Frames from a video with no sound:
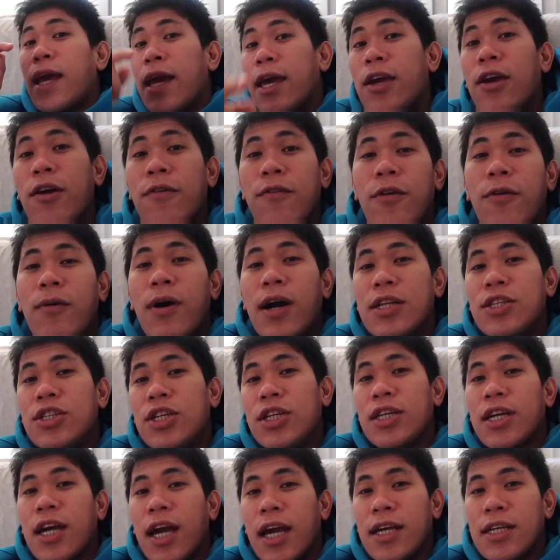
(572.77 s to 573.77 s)
Thank you for
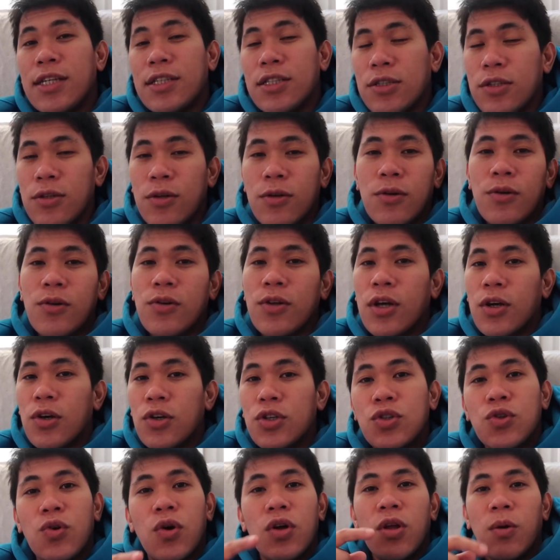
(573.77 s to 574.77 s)
watching guys. So kung
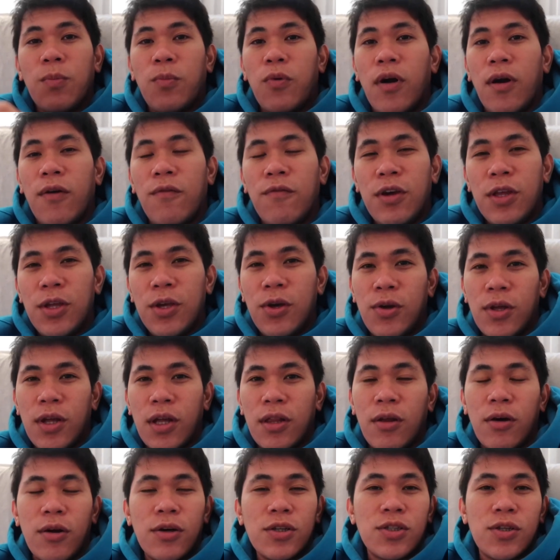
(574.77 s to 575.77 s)
nagustuhan niyo po ang video
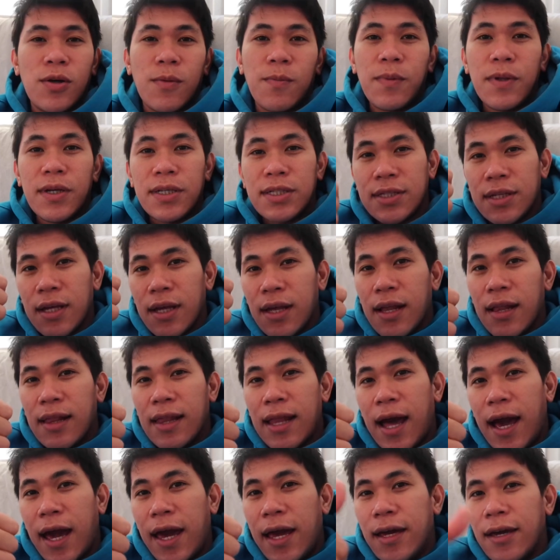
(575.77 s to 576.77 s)
na to, so please
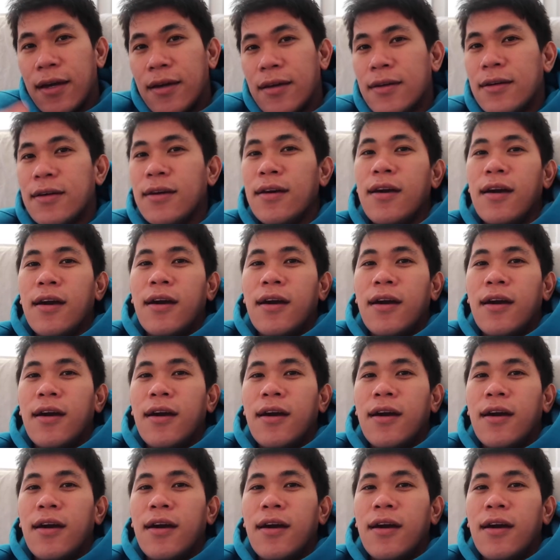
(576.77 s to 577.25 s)
like,